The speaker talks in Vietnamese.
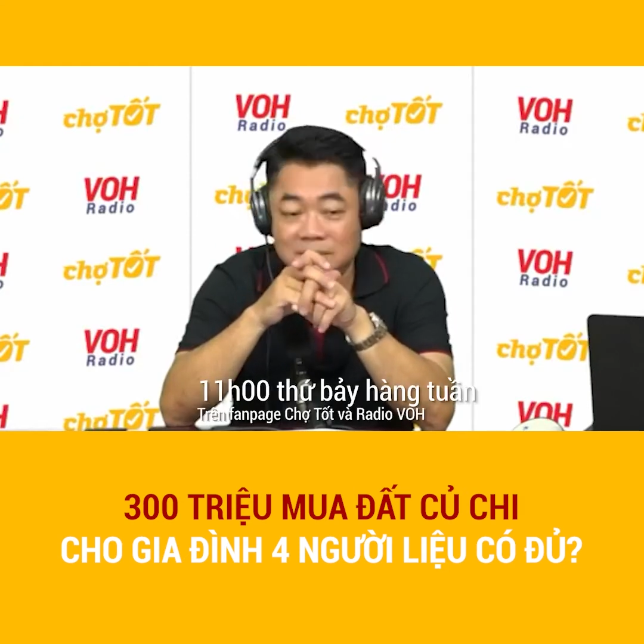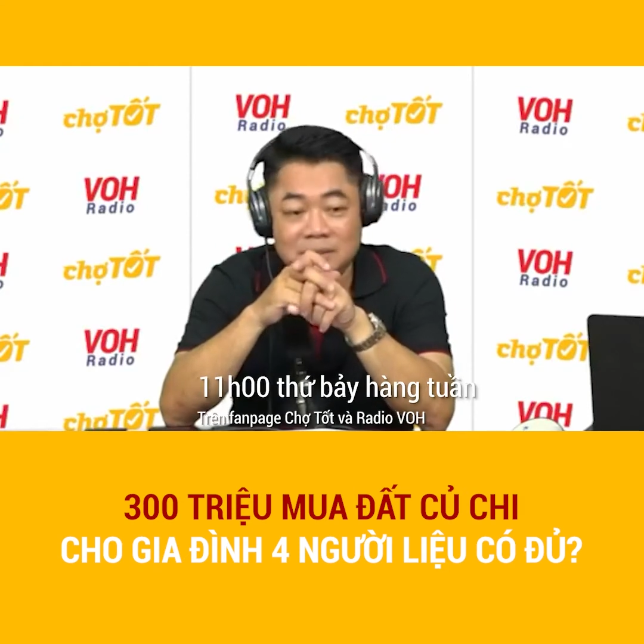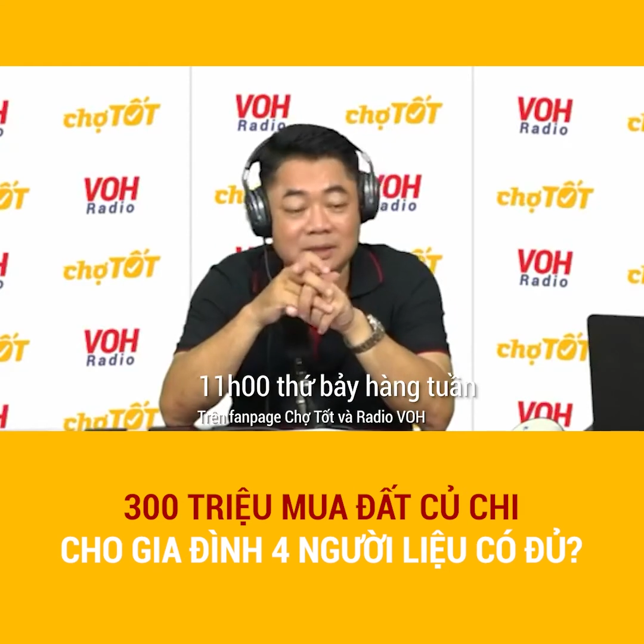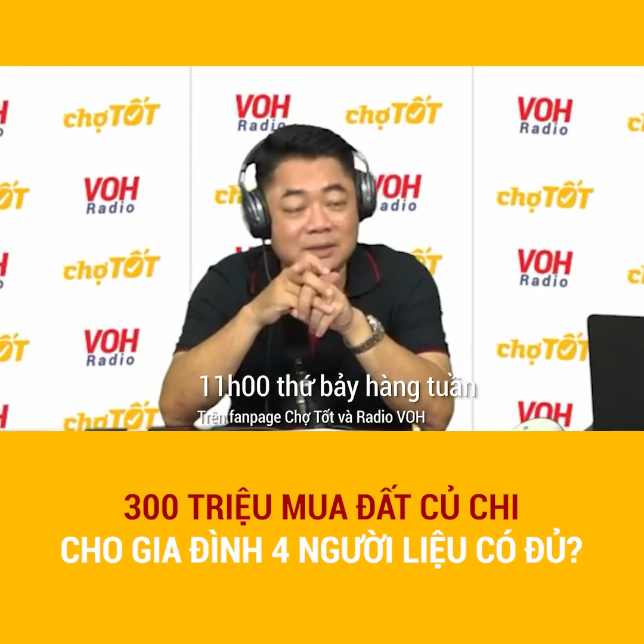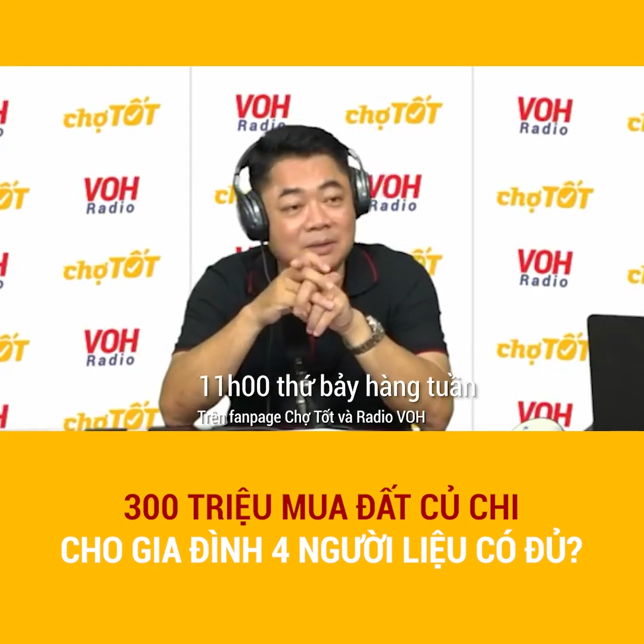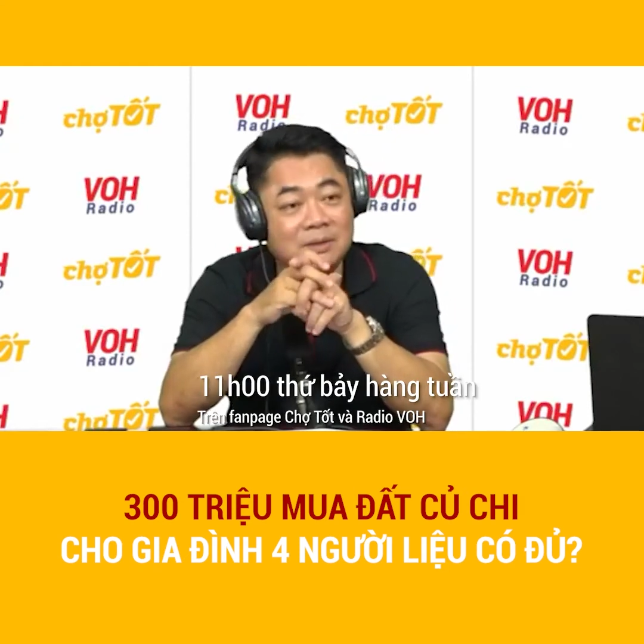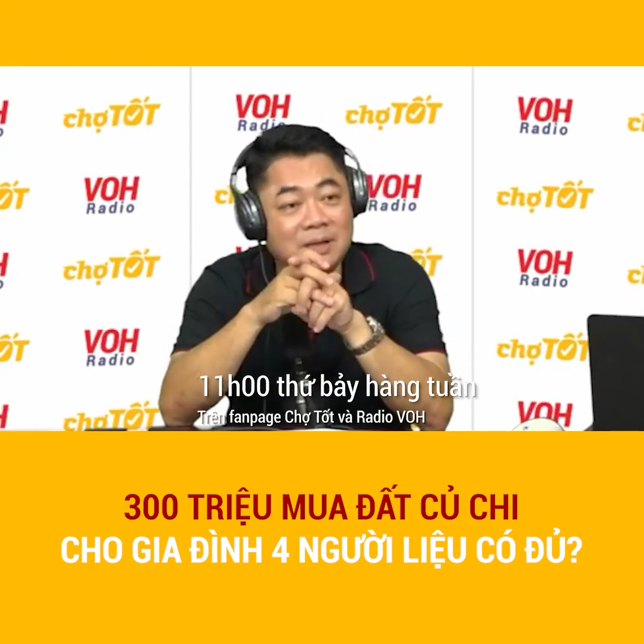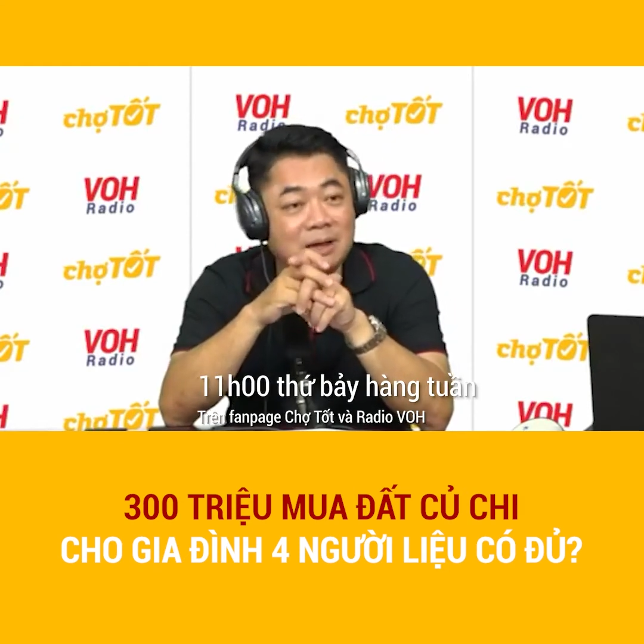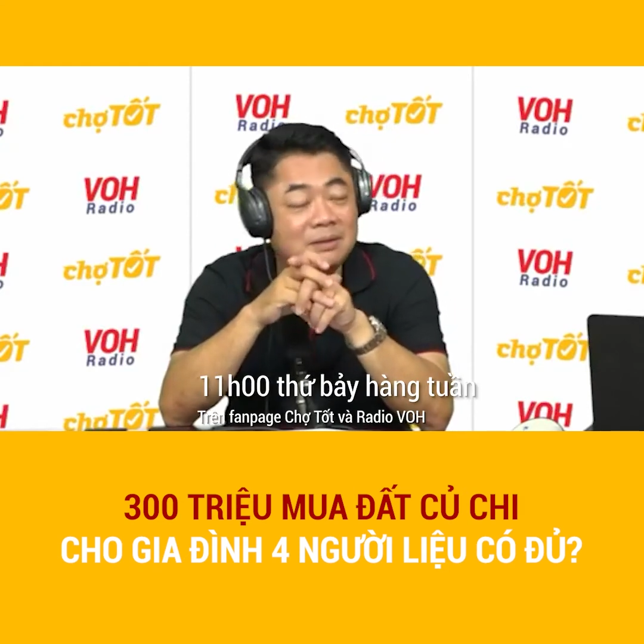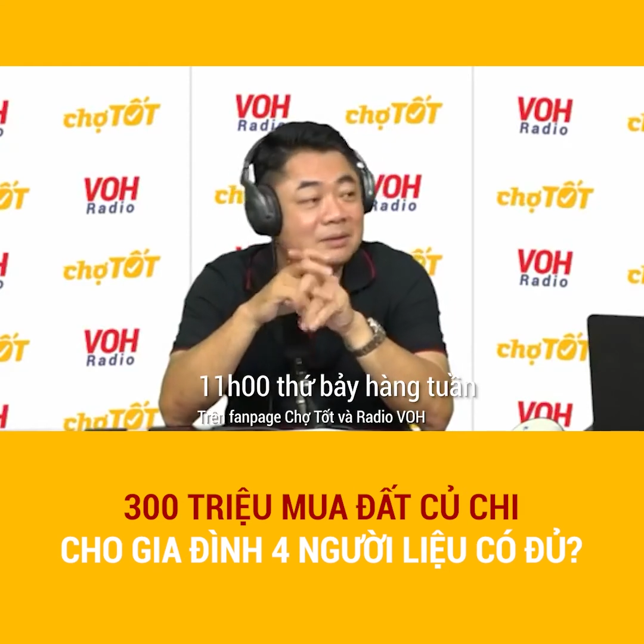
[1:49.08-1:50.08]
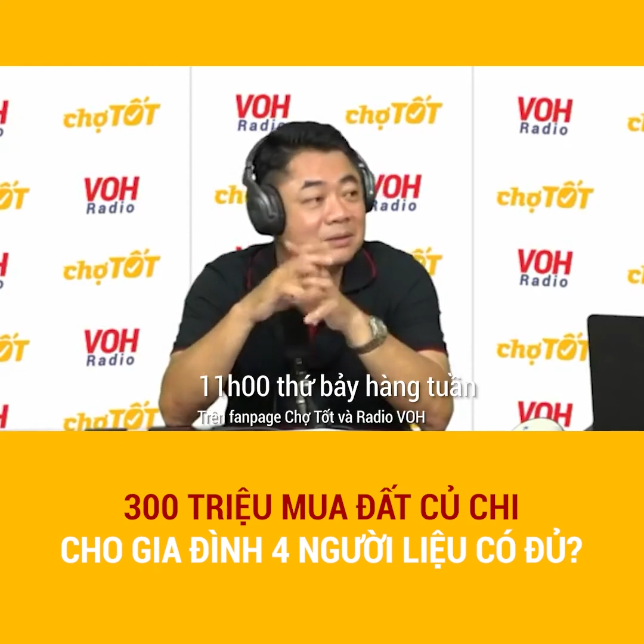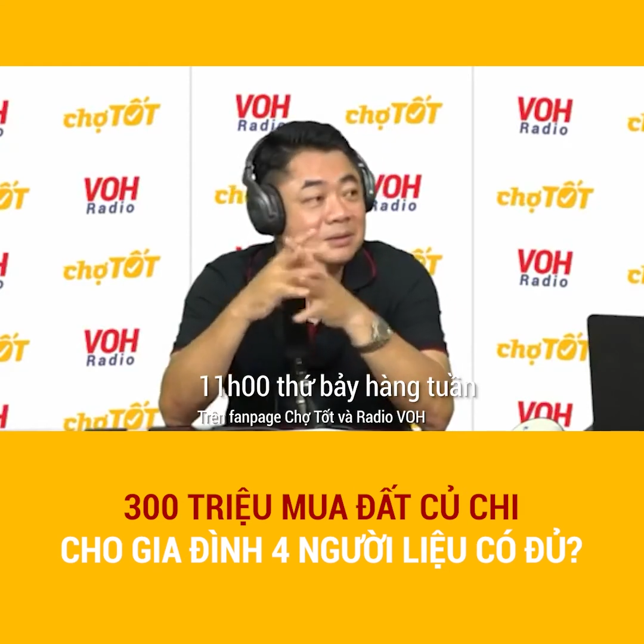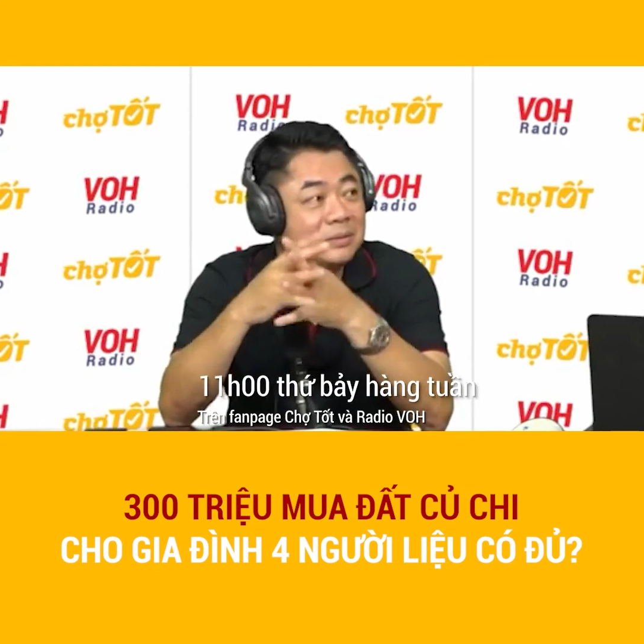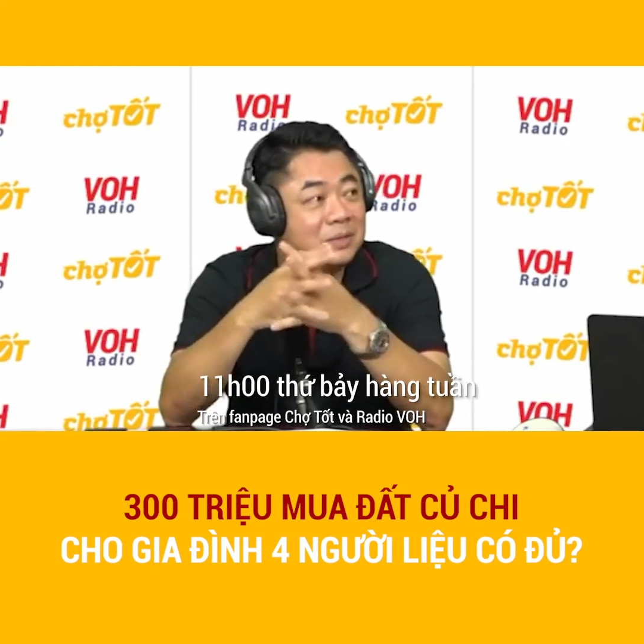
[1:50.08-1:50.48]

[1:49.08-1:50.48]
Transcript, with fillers: thế thì khó nhỉ, yeah. Dạ.